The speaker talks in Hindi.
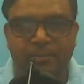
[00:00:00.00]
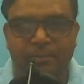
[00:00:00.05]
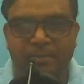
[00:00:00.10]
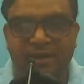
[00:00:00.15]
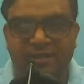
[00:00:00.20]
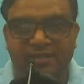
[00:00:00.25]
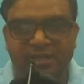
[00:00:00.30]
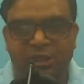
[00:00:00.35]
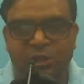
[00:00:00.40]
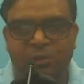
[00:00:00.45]

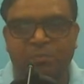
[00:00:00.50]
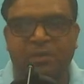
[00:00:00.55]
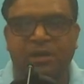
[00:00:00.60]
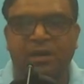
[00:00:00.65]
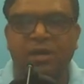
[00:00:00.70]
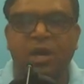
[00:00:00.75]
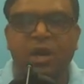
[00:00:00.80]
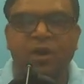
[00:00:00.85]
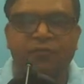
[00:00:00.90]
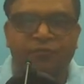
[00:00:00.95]
बेसिस
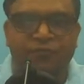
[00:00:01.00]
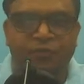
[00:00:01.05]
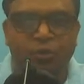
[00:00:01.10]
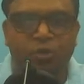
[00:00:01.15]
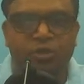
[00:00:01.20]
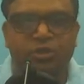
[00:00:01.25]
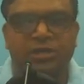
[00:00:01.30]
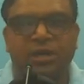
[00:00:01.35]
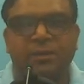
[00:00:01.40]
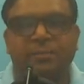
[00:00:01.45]
पर
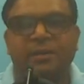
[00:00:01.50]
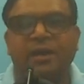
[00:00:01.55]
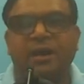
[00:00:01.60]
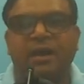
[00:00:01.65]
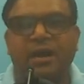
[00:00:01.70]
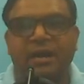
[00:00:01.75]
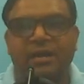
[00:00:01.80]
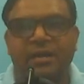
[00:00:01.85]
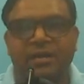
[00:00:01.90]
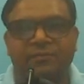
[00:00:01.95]
फ्यूचर में
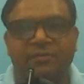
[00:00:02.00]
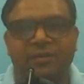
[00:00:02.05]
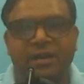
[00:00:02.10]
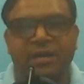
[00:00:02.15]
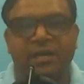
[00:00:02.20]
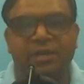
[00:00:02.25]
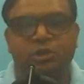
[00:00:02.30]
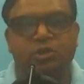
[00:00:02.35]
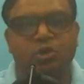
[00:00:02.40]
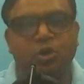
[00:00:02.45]
आने
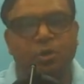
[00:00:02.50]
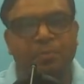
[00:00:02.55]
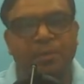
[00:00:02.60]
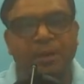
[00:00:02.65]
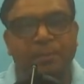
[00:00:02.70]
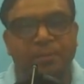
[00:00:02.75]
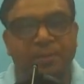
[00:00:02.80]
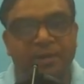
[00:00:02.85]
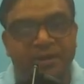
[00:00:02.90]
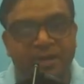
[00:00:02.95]
वाले जो
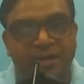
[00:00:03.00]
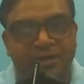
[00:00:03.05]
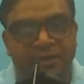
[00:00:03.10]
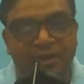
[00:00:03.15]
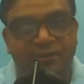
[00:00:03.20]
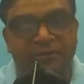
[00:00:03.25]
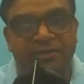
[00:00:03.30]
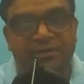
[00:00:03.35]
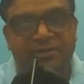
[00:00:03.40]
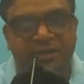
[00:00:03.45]
भी
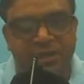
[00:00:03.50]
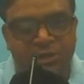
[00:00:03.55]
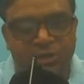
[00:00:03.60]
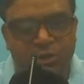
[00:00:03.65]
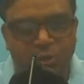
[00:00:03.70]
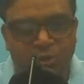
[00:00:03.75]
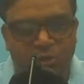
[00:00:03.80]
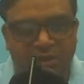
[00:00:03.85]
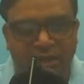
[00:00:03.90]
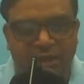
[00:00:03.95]
प्रिडिक्टिव
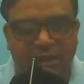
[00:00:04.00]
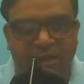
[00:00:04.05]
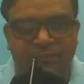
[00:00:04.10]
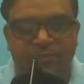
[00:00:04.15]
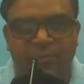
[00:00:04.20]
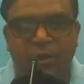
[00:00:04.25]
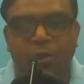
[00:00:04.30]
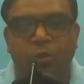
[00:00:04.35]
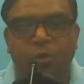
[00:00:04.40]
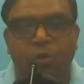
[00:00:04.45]
रिजल्ट्स होते हैं
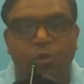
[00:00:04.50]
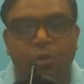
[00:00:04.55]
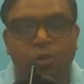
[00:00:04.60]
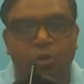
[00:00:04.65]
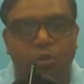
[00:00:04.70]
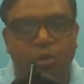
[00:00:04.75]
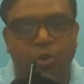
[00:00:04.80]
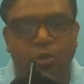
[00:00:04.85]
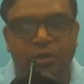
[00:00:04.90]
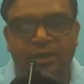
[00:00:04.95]

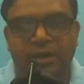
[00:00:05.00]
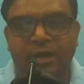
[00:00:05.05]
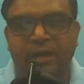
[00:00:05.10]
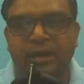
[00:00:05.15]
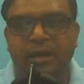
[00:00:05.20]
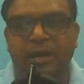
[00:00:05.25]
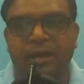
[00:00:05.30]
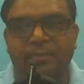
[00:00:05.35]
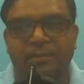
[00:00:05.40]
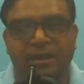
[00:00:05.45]
उनको ये
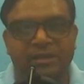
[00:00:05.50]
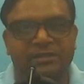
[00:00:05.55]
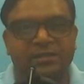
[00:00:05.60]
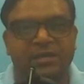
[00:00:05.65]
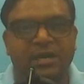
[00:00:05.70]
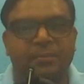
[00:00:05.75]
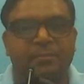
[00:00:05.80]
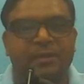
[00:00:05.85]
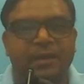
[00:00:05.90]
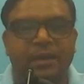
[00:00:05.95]
हमारे
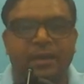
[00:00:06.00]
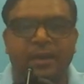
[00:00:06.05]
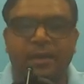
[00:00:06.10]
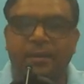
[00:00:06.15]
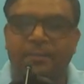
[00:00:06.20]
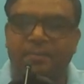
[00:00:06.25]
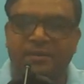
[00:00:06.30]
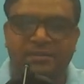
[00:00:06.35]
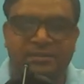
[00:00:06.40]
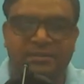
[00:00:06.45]
सामने
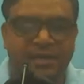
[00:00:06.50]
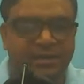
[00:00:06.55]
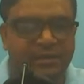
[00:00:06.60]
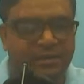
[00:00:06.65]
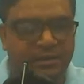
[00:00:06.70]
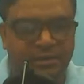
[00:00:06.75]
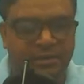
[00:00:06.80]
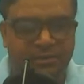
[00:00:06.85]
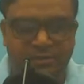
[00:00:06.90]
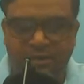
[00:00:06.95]

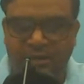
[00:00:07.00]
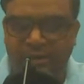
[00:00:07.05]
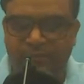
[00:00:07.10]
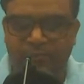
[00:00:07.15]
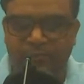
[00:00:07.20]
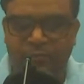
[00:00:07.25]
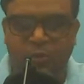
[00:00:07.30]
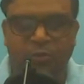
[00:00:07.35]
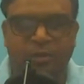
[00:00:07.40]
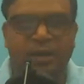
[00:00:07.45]
प्रेजेंट करता है
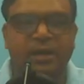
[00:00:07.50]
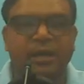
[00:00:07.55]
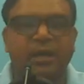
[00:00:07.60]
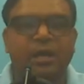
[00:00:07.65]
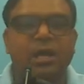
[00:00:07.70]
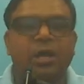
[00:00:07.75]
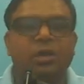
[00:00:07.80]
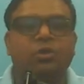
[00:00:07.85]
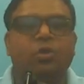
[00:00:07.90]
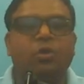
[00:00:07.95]
ओके
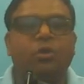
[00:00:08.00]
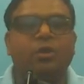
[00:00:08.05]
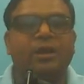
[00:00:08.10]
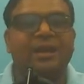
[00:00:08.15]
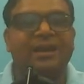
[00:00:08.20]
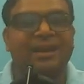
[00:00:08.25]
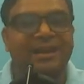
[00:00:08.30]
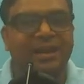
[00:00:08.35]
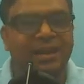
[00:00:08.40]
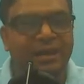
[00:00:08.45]
तो
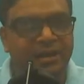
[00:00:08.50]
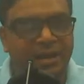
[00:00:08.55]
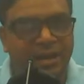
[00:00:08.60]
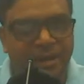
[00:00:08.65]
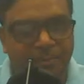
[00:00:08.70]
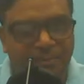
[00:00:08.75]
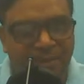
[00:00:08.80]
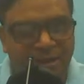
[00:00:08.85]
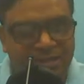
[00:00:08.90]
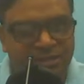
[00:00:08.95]

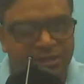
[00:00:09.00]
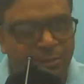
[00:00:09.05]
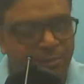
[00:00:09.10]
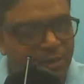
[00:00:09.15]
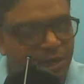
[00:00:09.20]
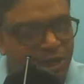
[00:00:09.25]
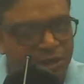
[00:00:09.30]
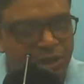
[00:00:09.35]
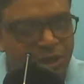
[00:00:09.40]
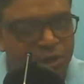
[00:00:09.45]
लर्निंग बेस्ड
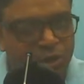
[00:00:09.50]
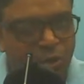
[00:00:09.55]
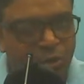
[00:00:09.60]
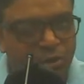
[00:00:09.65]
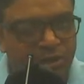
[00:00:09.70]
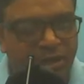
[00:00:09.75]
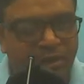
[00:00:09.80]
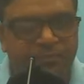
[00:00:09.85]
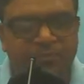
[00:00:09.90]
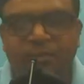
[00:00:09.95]
सिमुलेशंस
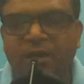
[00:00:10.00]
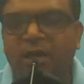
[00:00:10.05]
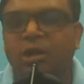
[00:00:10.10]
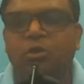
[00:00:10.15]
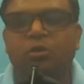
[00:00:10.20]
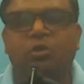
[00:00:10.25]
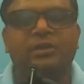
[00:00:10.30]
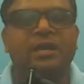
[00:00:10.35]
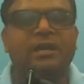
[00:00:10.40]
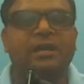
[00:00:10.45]
होते हैं
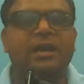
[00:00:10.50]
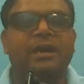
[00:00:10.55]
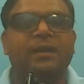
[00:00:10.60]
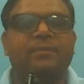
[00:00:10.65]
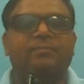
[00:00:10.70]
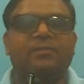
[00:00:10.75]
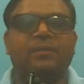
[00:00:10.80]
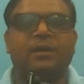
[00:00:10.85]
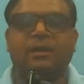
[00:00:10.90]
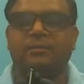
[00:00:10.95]
तो देखिए
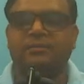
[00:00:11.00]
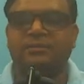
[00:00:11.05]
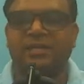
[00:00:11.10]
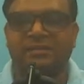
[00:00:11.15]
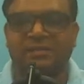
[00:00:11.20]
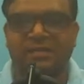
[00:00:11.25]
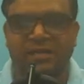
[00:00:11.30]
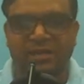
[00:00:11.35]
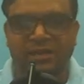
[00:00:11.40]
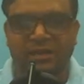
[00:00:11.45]

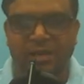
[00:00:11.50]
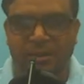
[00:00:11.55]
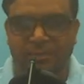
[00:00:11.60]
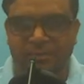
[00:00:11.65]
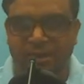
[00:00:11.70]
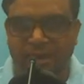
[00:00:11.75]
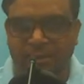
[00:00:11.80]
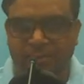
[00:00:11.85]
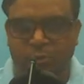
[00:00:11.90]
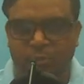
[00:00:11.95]
जैसा कि
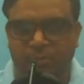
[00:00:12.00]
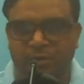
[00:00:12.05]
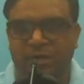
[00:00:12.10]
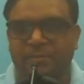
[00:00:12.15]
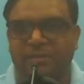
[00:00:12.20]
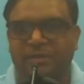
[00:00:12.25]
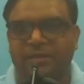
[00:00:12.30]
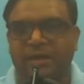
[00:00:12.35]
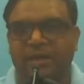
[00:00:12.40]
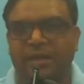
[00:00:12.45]
अभी आपको मैंने
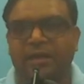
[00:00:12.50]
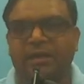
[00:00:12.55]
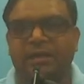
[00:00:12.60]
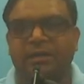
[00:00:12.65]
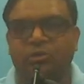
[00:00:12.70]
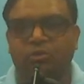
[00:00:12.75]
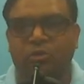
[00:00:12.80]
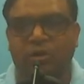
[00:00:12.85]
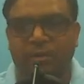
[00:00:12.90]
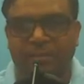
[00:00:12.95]
बताया
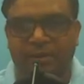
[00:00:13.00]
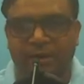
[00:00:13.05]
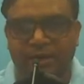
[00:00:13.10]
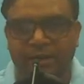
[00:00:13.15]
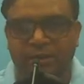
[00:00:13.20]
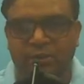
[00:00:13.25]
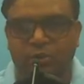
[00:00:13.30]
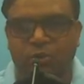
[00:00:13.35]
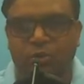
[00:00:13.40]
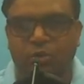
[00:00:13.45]
कि जो
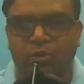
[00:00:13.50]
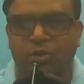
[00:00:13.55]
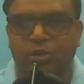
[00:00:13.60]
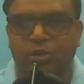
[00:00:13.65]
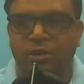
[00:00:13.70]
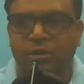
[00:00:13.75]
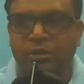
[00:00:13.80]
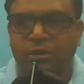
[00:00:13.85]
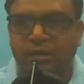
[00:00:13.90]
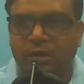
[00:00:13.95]
हमारे जो
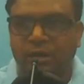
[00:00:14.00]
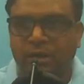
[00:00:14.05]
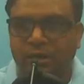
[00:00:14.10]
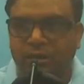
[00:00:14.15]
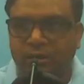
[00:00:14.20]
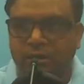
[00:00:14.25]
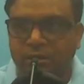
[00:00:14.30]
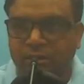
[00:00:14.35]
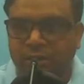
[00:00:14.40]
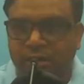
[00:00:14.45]

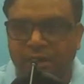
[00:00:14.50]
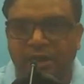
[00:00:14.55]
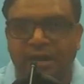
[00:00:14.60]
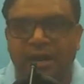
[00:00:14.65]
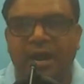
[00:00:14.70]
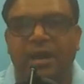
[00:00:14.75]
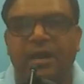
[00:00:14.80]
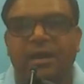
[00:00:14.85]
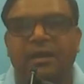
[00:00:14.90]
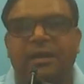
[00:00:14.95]

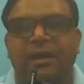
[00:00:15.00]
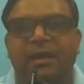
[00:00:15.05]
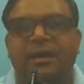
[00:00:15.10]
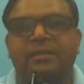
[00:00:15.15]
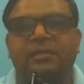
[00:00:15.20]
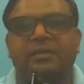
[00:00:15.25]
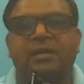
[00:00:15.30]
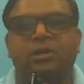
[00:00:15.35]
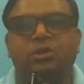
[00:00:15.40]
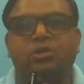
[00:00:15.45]
ए के
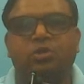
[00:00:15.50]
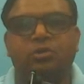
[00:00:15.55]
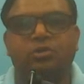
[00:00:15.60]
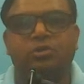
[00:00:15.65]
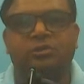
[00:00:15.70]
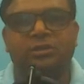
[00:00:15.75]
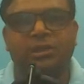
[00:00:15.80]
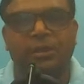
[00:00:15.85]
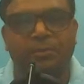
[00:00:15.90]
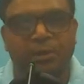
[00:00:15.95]
अंदर जो
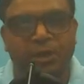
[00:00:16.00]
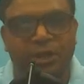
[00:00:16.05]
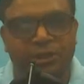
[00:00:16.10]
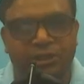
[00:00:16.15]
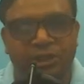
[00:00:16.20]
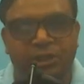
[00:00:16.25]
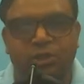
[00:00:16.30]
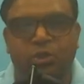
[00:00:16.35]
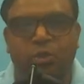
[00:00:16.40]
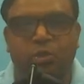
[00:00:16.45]

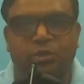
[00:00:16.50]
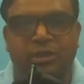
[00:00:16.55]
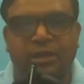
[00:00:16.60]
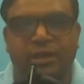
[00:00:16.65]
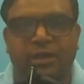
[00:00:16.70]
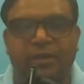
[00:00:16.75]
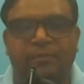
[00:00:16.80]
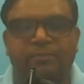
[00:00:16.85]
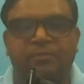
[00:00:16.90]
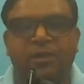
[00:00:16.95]
सिमुलेशंस होते
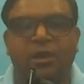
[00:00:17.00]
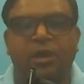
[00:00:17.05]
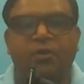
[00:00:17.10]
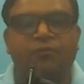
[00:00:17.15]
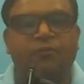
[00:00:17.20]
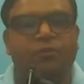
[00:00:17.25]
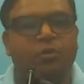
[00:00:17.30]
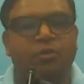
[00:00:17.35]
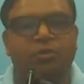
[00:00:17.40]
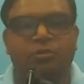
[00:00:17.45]
हैं
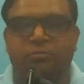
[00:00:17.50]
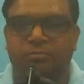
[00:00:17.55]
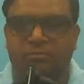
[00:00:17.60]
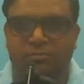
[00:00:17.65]
वो